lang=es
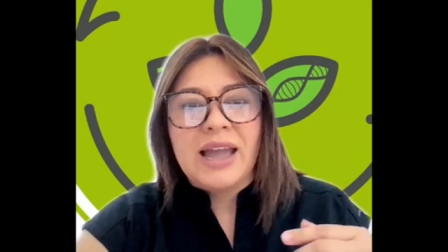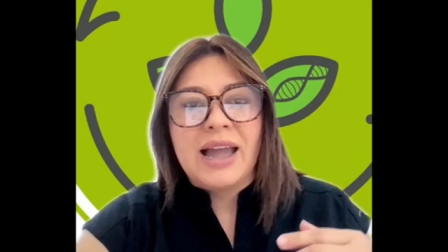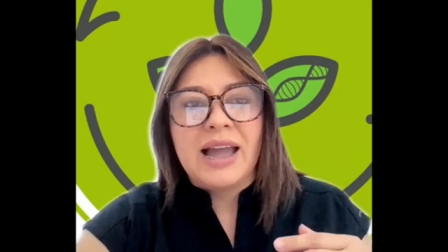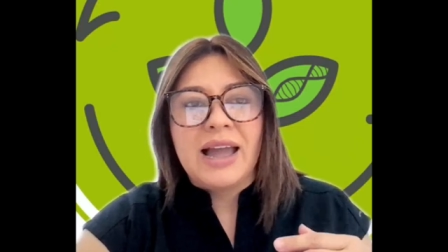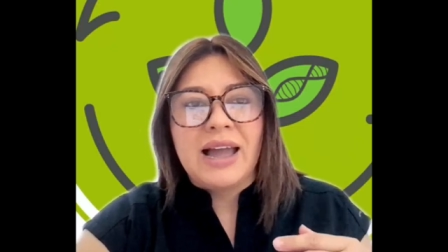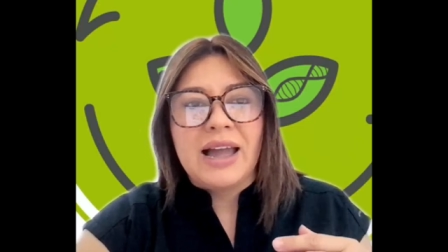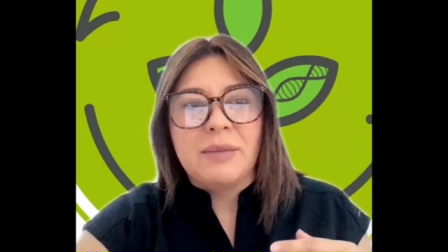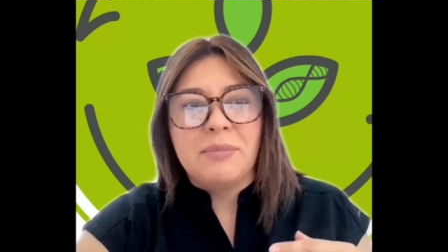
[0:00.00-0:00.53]

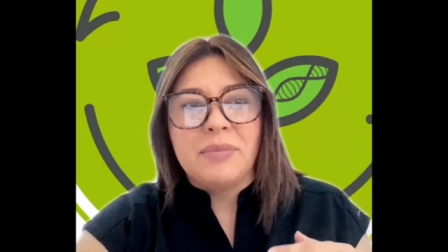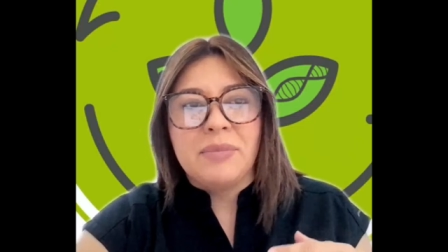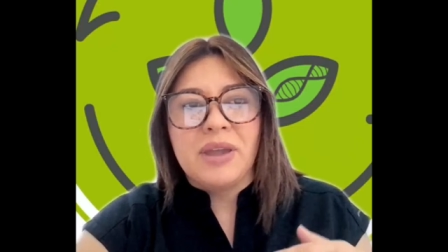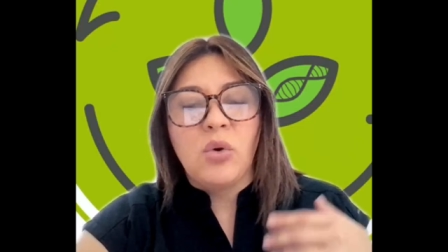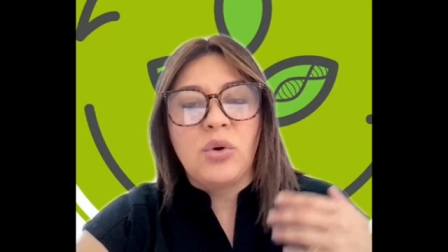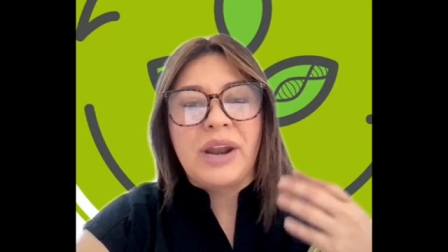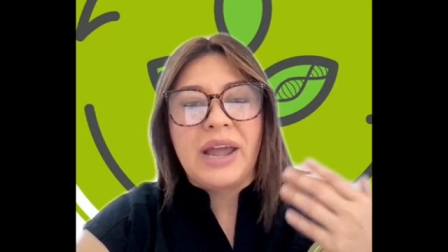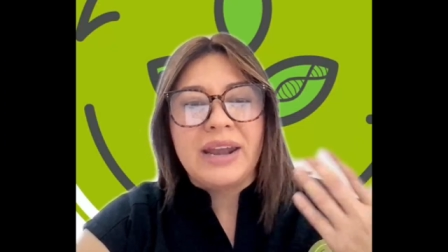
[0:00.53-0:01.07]
a
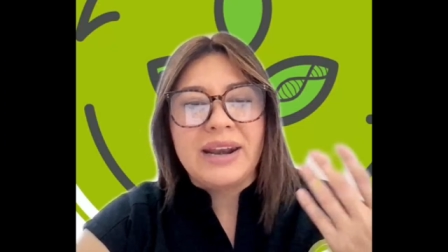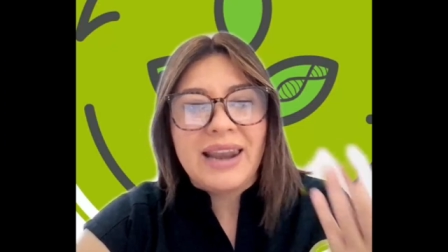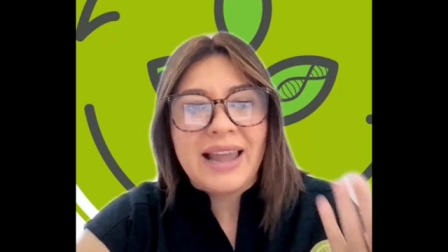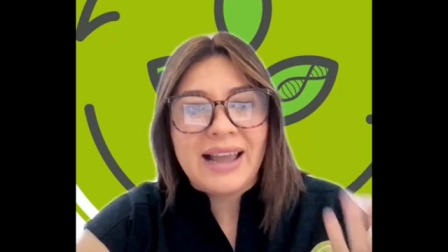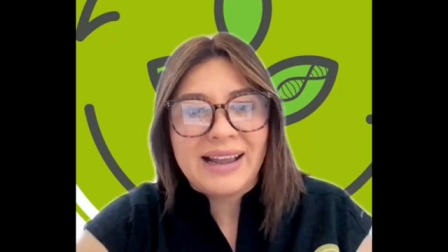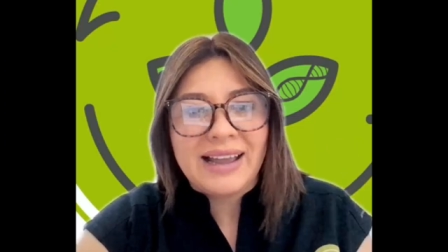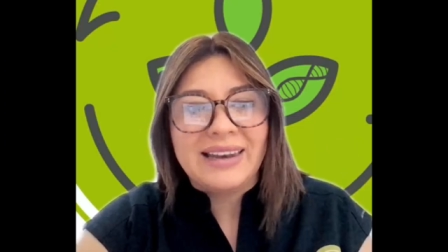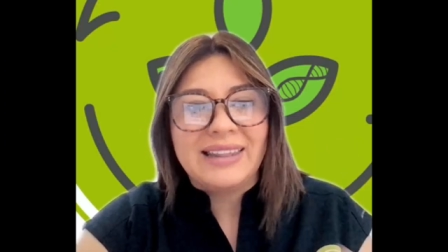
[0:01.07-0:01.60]
mejorar
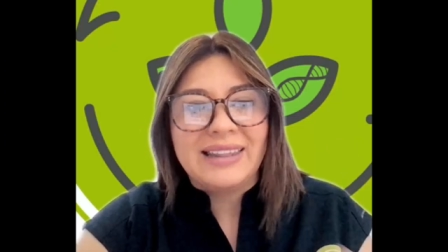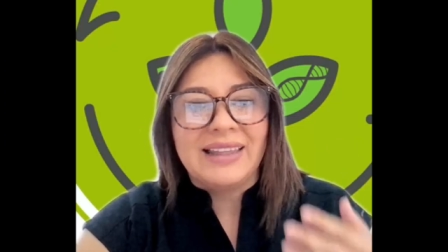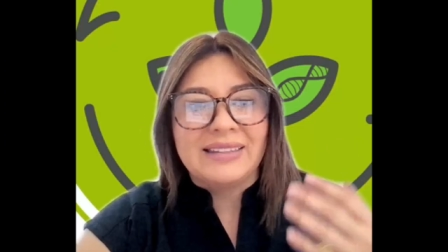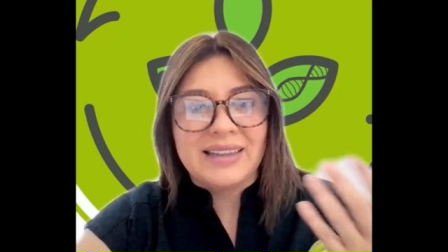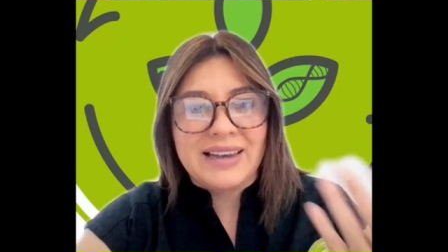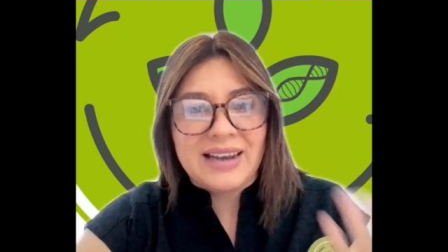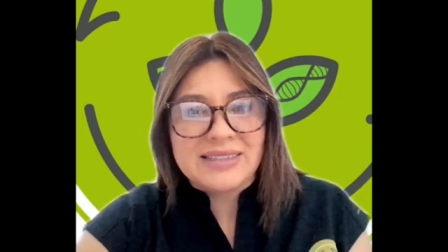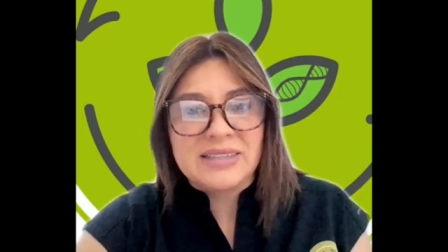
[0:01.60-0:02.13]
la calidad
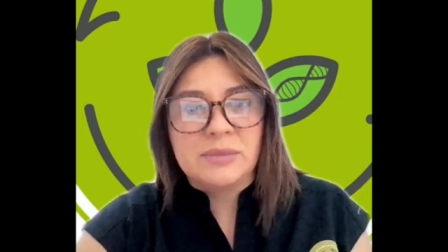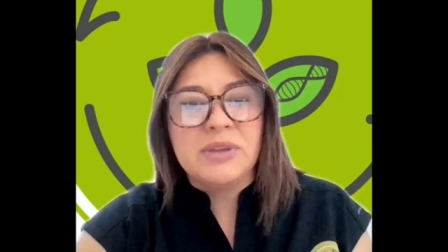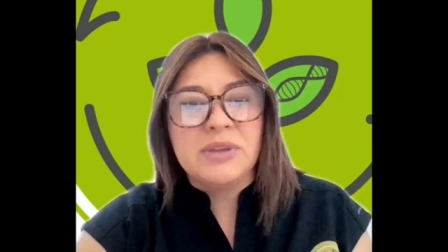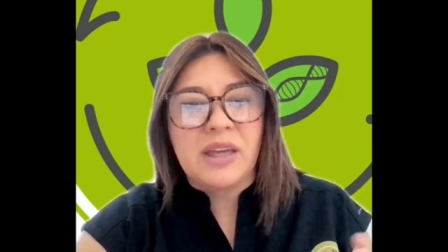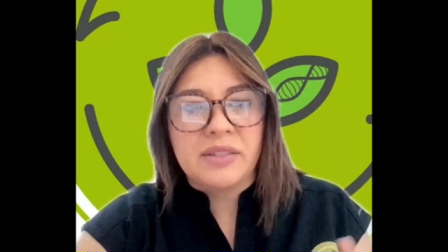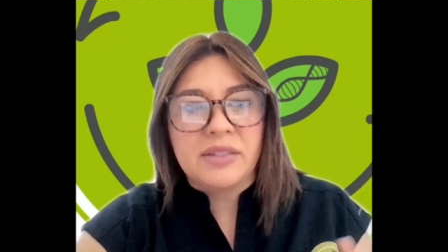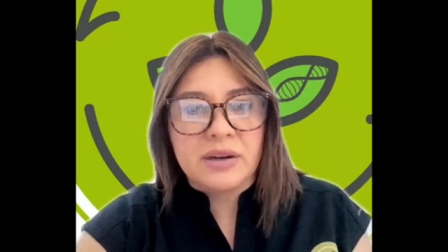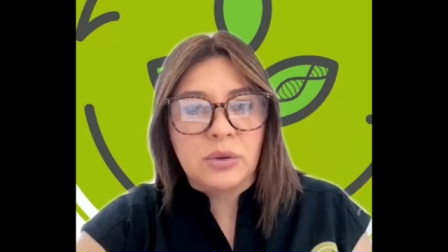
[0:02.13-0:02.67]
de la
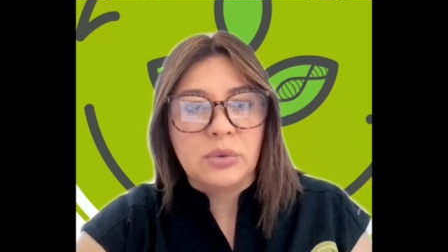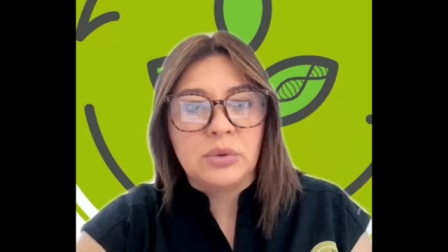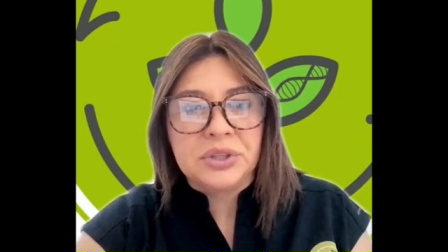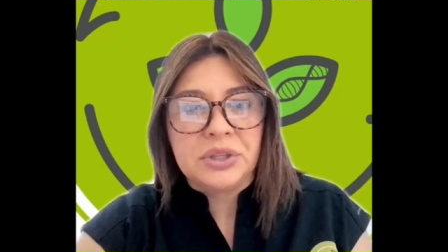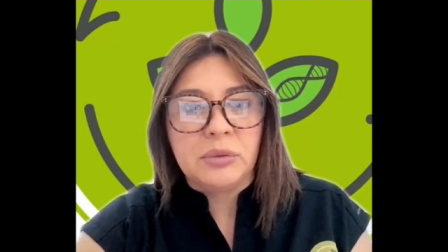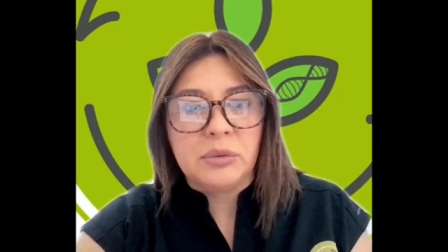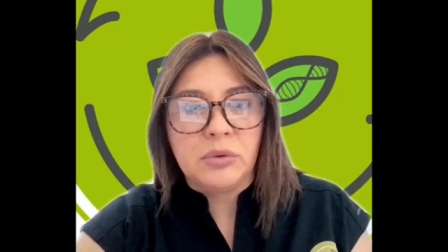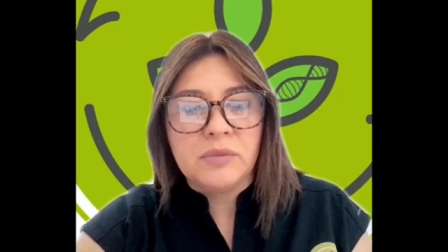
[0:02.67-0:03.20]
semilla del
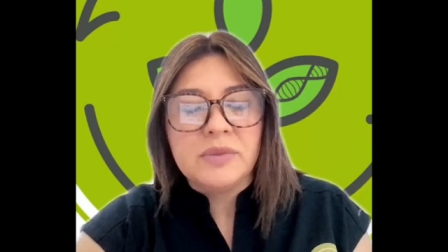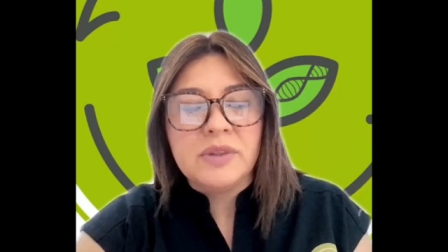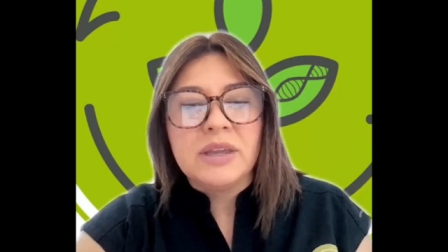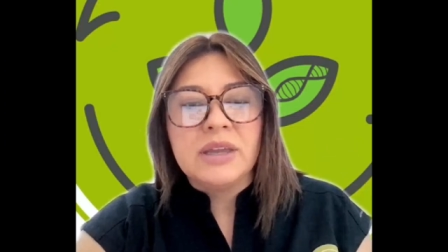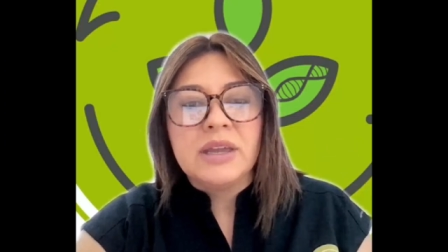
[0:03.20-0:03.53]
cultivo,